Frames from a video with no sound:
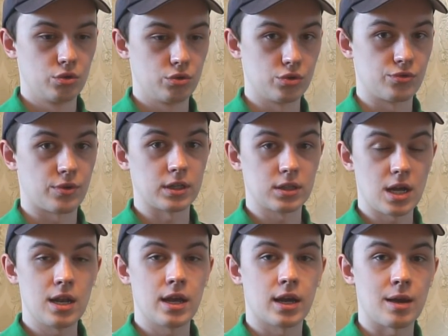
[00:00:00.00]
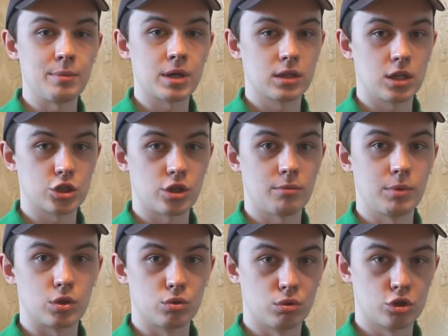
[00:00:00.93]
То есть фронтальная камера должна
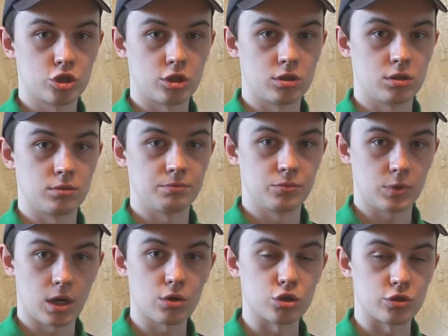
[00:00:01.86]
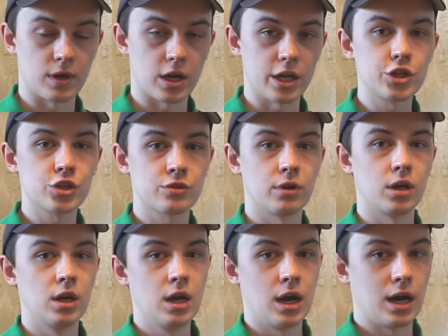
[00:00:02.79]
быть тоже хорошего качества,